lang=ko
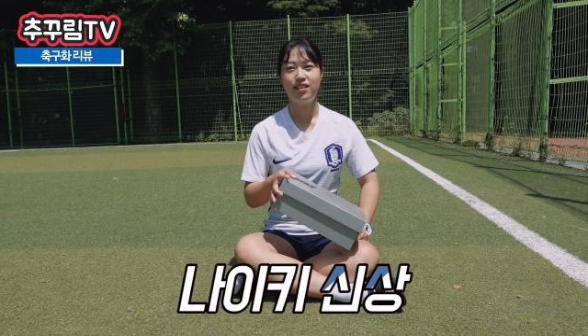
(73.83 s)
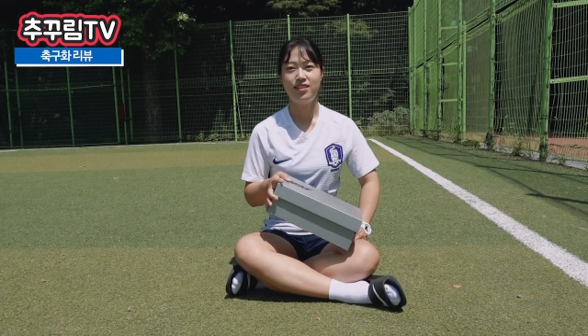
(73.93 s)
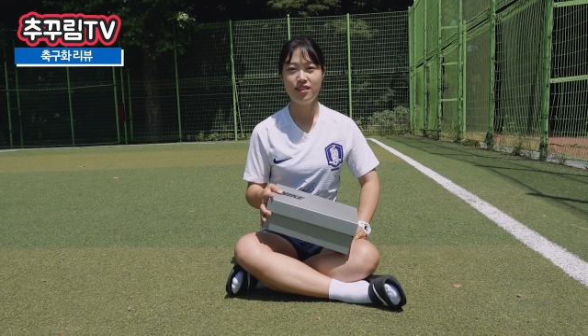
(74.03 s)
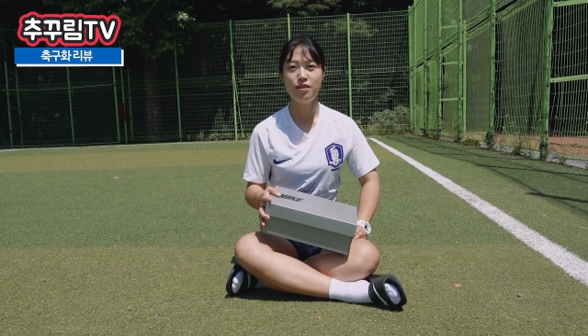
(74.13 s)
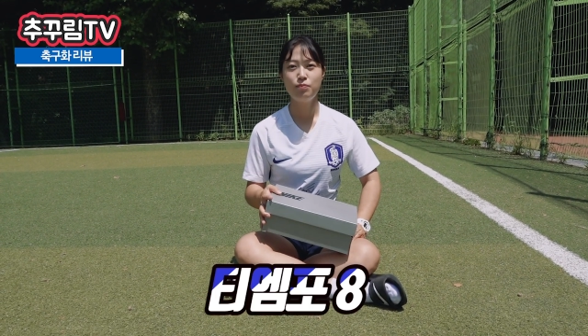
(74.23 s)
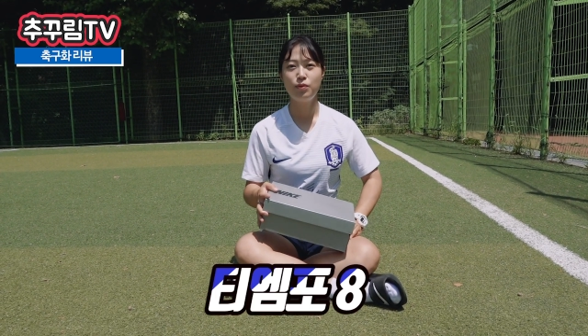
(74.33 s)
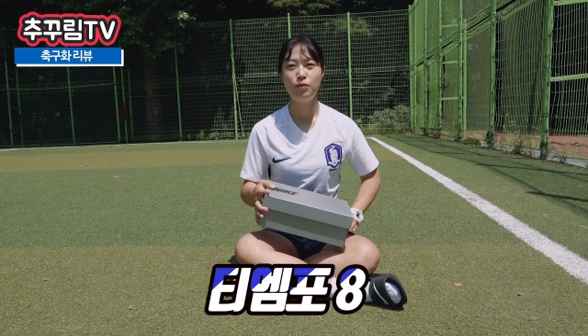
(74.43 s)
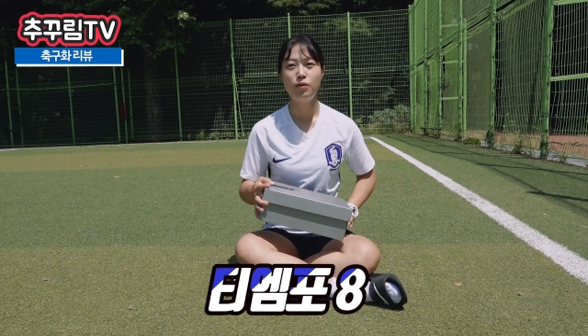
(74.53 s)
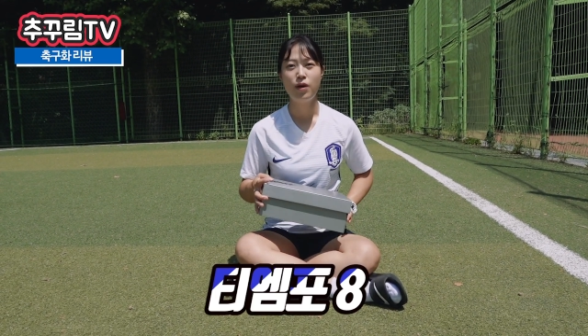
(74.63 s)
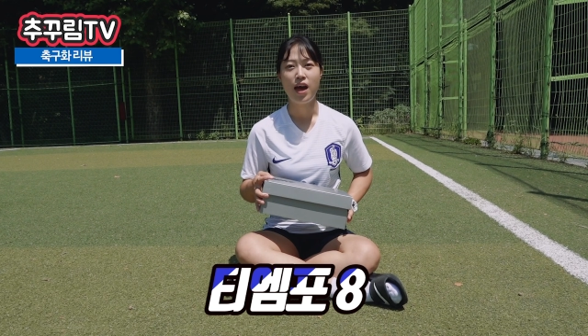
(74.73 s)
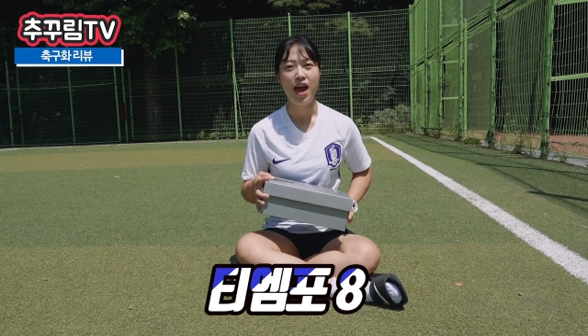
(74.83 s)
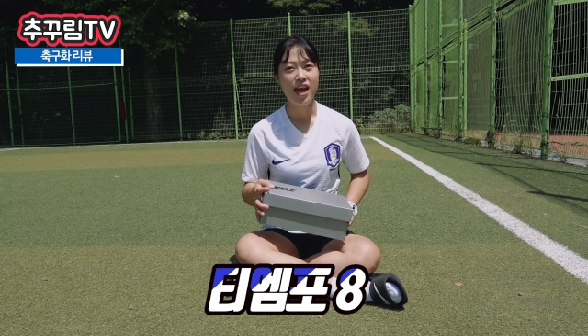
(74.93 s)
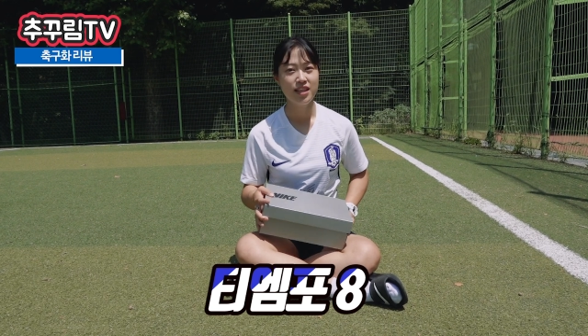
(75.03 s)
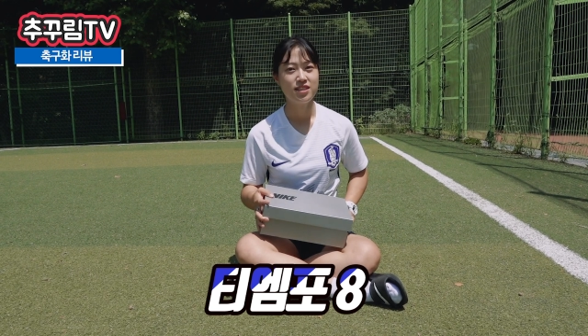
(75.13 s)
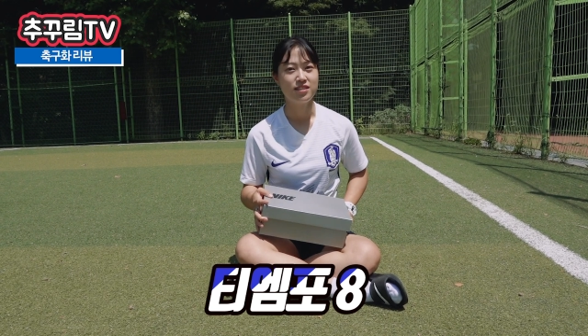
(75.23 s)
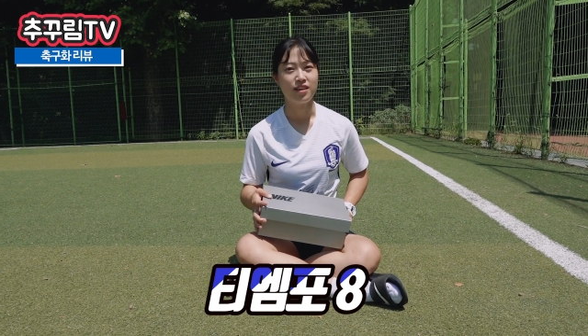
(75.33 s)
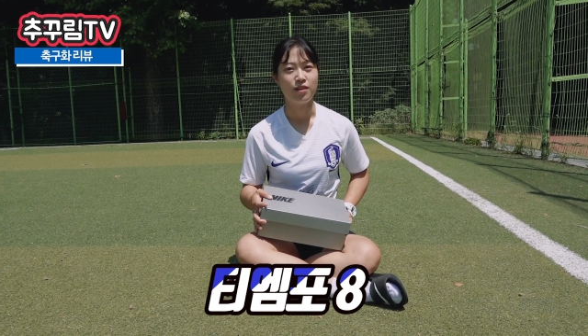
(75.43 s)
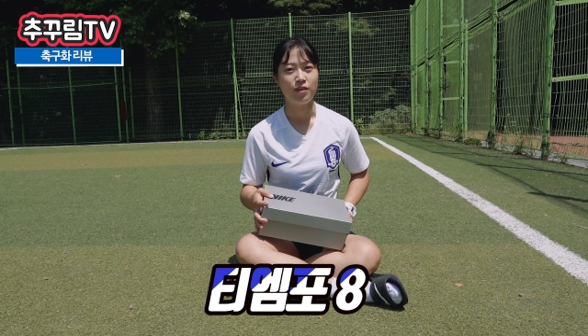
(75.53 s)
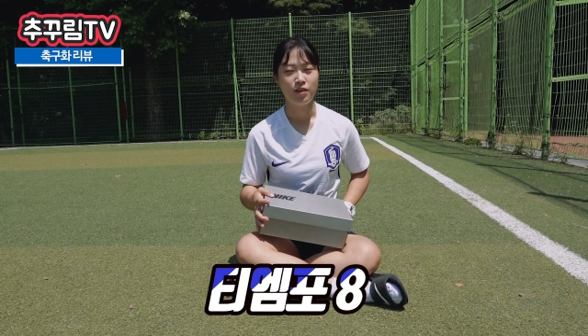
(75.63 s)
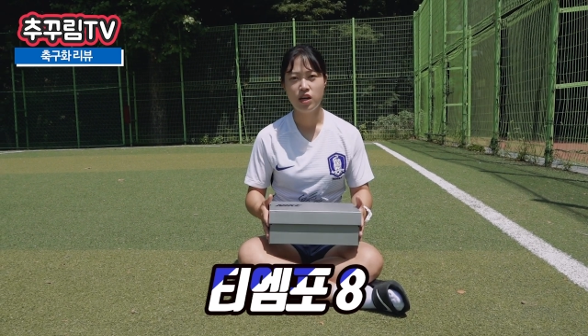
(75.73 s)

티엠포 에잇인데요.